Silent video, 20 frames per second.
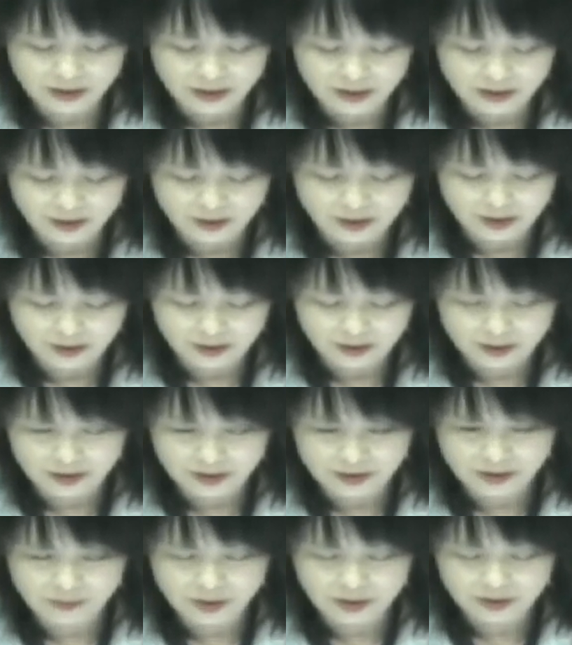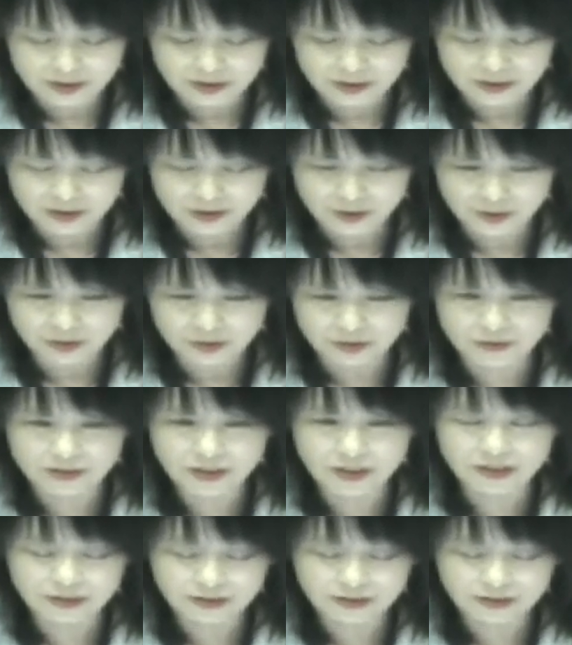え今、日本の